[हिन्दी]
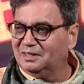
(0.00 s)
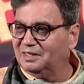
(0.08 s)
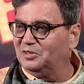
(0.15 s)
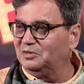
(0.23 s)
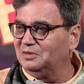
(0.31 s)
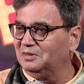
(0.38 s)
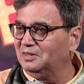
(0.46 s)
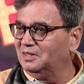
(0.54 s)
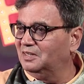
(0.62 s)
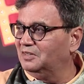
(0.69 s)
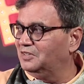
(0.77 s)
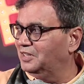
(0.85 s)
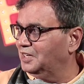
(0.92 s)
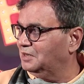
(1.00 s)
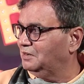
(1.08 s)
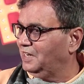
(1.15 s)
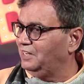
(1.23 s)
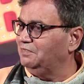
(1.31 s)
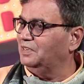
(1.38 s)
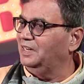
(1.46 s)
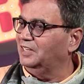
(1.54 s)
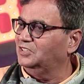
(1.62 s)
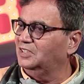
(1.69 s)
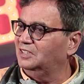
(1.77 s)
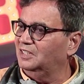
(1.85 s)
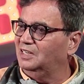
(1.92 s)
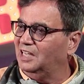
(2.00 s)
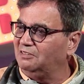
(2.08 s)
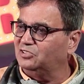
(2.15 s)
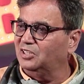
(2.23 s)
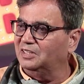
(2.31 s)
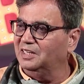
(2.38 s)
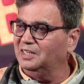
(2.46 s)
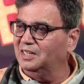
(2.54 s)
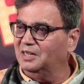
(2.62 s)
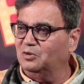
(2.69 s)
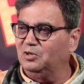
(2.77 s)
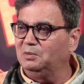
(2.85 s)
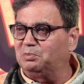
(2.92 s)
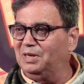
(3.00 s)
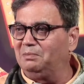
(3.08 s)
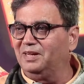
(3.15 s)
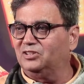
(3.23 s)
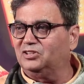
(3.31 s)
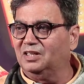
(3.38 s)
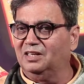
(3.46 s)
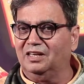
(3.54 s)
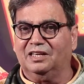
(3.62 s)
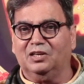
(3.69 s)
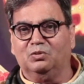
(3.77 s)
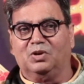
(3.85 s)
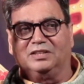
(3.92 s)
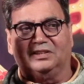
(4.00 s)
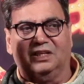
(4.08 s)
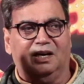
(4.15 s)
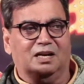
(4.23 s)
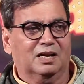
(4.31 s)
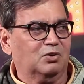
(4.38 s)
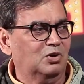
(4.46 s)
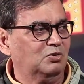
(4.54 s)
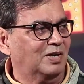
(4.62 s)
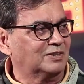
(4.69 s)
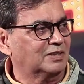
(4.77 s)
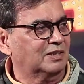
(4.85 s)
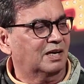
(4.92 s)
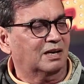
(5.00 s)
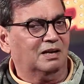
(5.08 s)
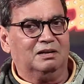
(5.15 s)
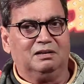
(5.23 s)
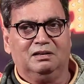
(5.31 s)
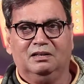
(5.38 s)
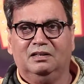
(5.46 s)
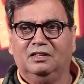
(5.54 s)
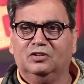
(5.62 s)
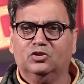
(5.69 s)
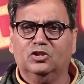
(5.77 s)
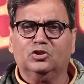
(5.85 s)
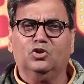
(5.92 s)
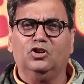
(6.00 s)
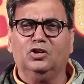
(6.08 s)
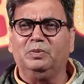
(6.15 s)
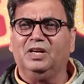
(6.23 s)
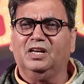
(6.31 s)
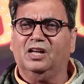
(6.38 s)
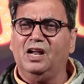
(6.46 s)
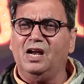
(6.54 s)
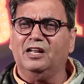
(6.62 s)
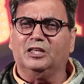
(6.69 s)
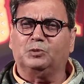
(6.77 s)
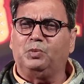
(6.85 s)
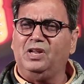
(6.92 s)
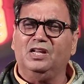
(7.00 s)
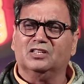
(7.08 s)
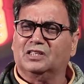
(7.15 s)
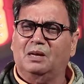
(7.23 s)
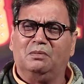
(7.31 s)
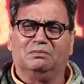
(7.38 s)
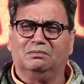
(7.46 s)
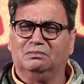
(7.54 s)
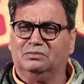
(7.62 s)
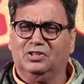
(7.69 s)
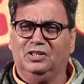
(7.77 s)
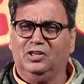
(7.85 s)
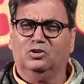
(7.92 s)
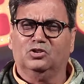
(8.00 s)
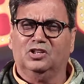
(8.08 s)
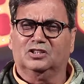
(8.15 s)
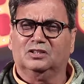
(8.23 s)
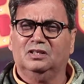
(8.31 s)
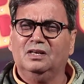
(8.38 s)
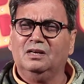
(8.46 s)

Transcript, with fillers: यू नो डायरेक्ट लाइव कनेक्शन है लाइव सिंगिंग है कोई प्लेबैक सिंगिंग नहीं कि वहाँ से गा रहा है कोई वहाँ से गा रहा है तो इट्स गोइंग टू बी ग्रेट एक्सपीरियंस आई एम टेलिंग यू दिस